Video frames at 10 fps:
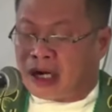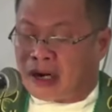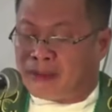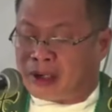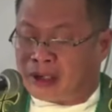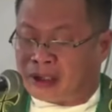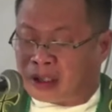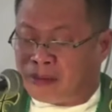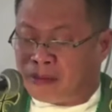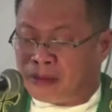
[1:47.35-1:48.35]
apan
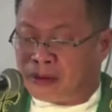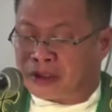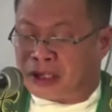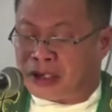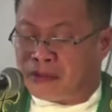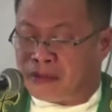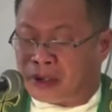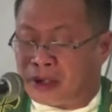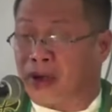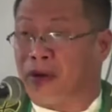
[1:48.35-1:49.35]
itambog sa
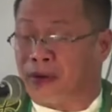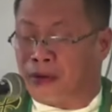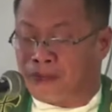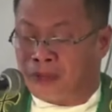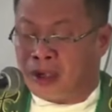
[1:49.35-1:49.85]
impyerno